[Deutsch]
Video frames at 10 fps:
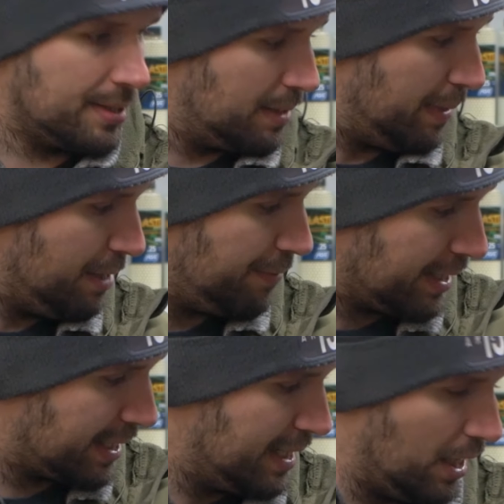Sieht im
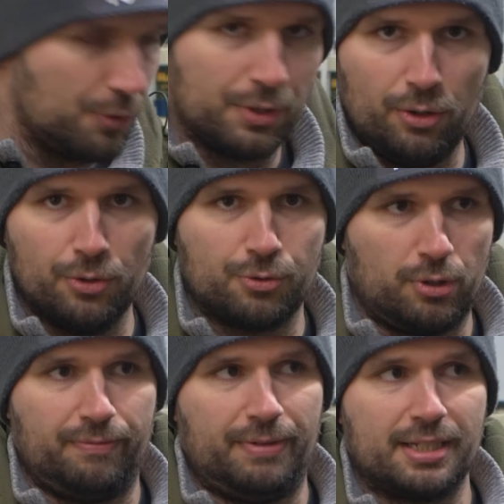Endeffekt genauso aus
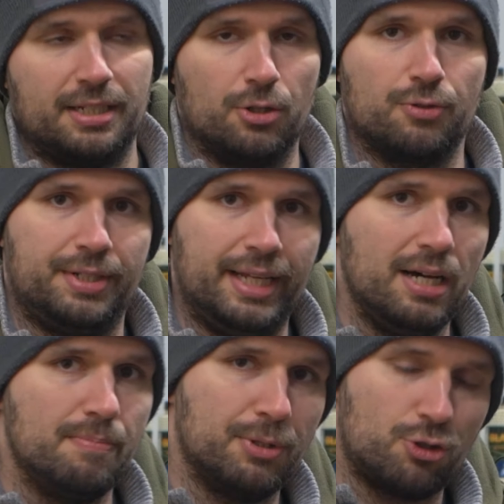oder fast genauso wie
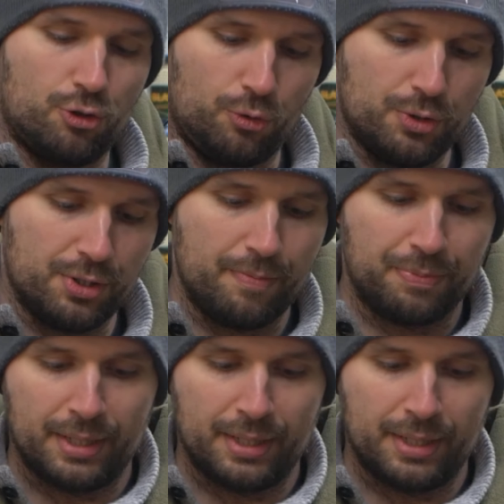der, ein bisschen größer.